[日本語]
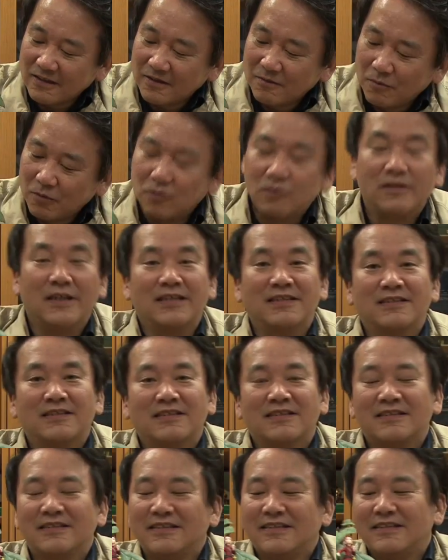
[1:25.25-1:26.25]
ものです
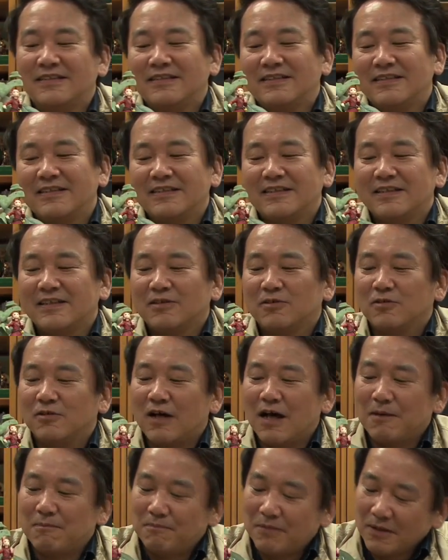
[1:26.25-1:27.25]
この
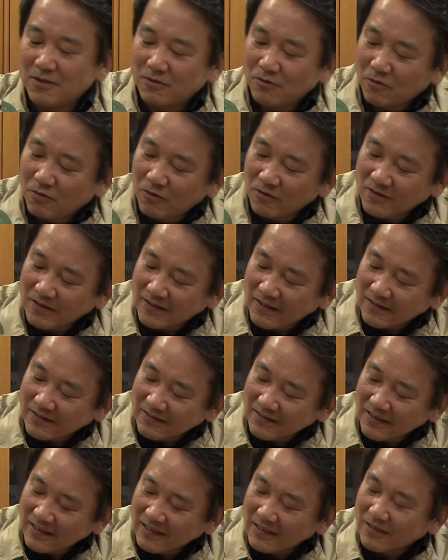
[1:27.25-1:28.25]
葉っぱのところにです
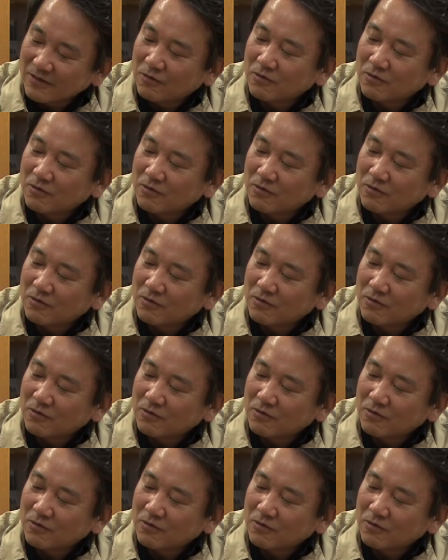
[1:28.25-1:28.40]
ね